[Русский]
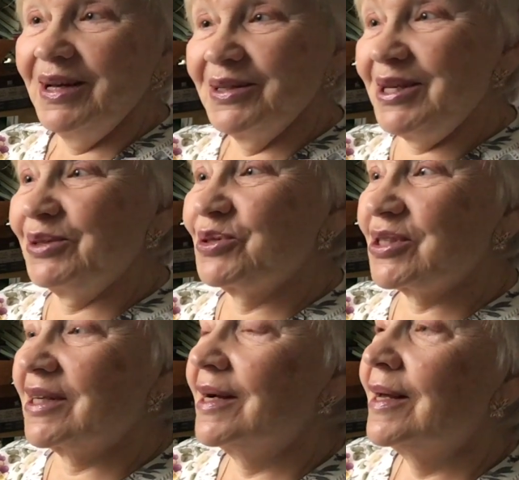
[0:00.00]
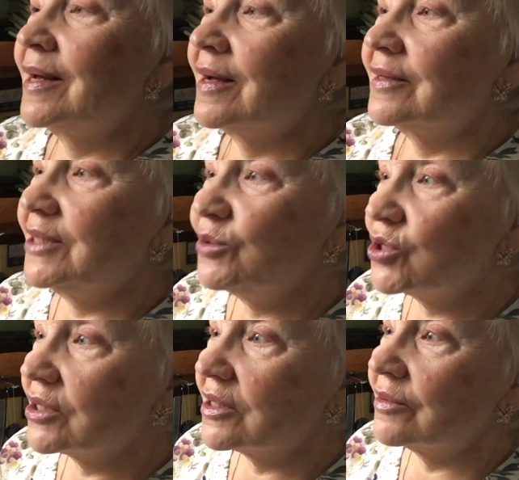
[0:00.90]
дедушек,
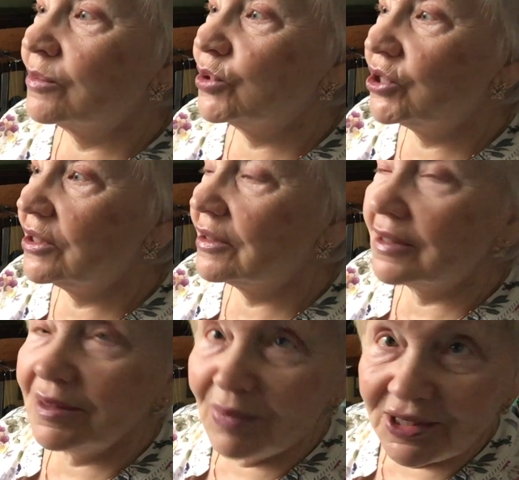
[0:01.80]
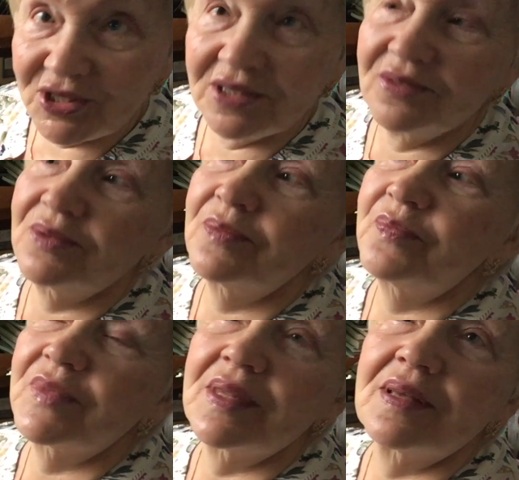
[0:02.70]
дедушек, мужчин и мальчиков.
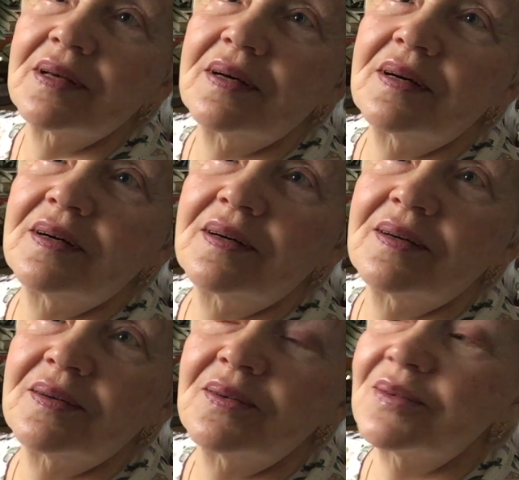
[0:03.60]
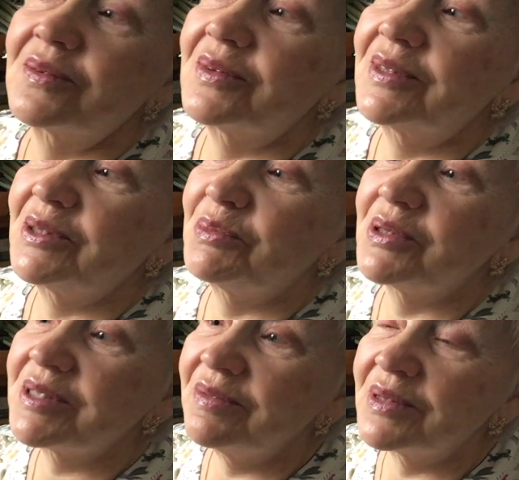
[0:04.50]
А, это
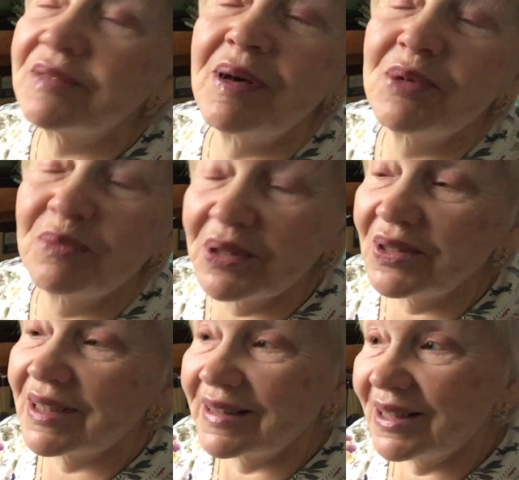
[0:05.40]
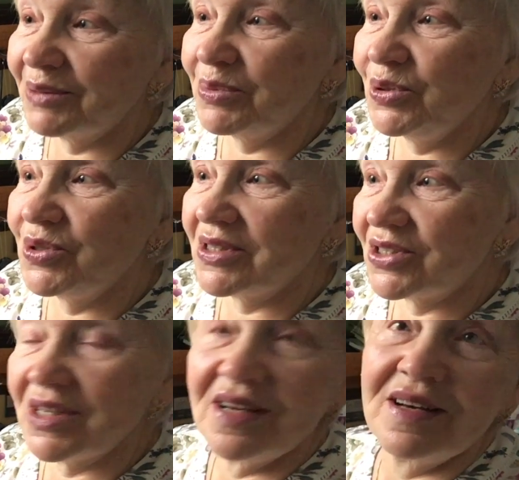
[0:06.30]
был, с вами был канал Beauty
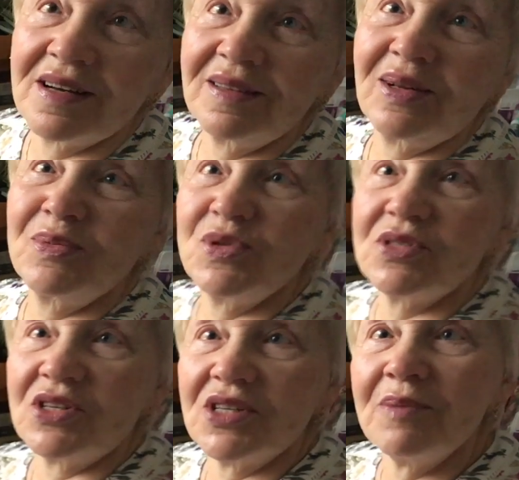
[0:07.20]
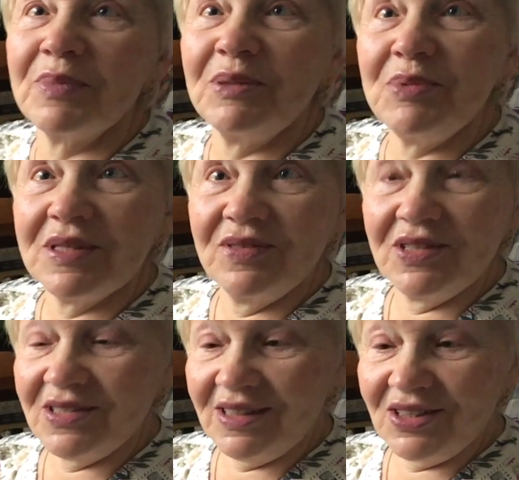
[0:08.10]
Саше, Ретро Beauty Саше.
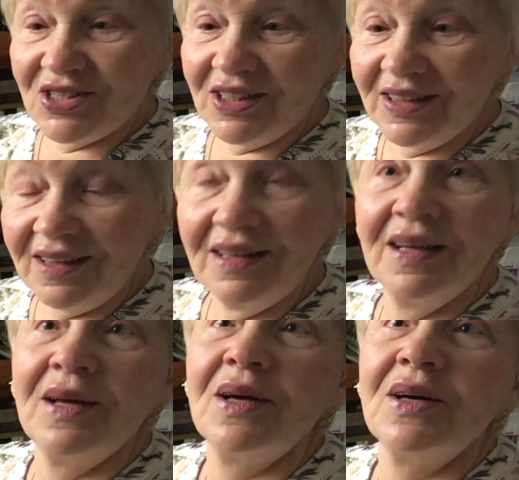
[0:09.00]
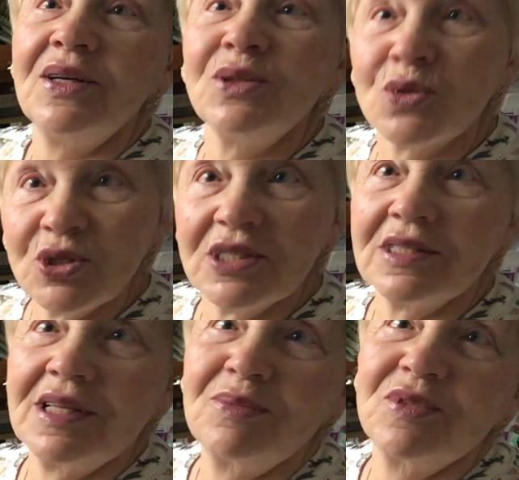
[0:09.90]
Подписывайтесь на наш канал и дружите
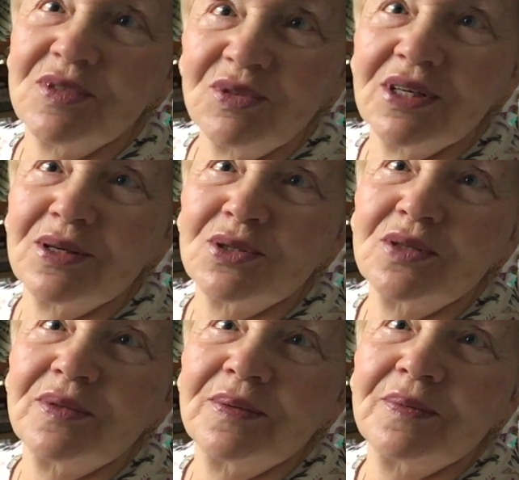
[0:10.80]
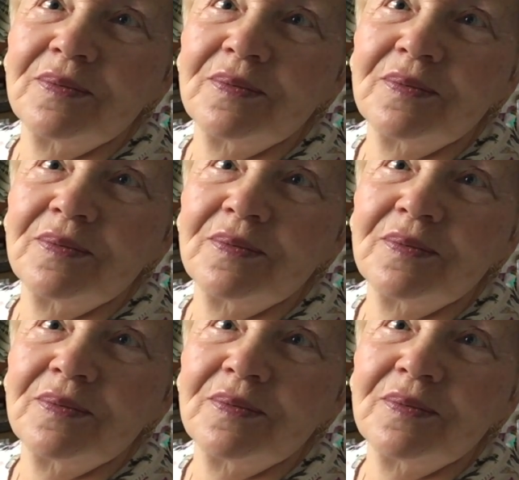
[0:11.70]
с нами. Всего хорошего.